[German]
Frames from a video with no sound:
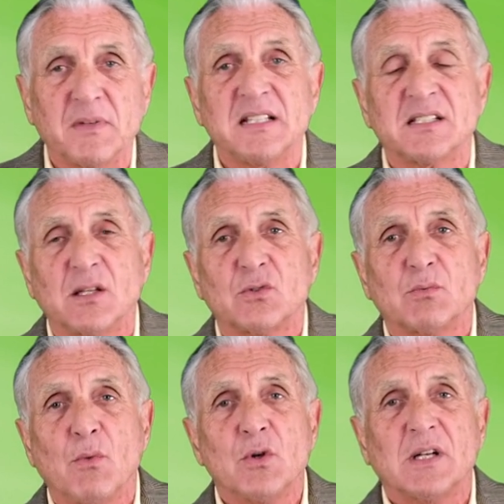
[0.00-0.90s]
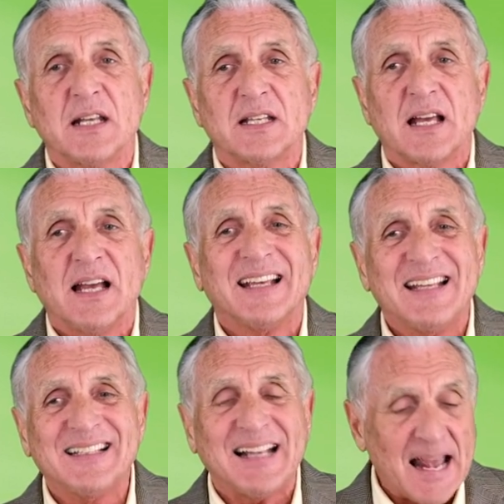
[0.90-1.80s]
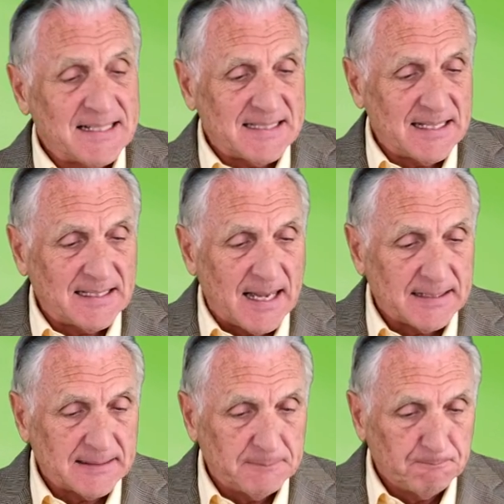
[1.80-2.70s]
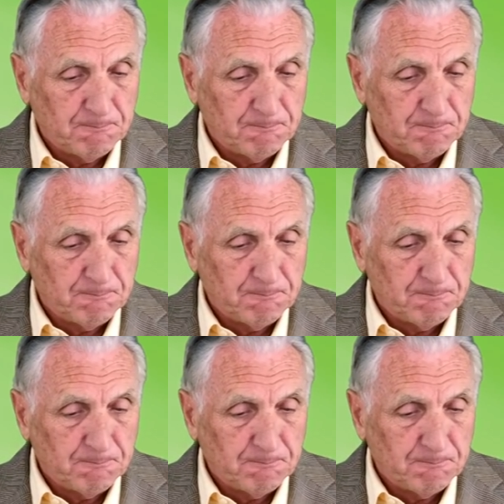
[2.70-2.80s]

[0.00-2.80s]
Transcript: ist es möglich in 30 Tagen.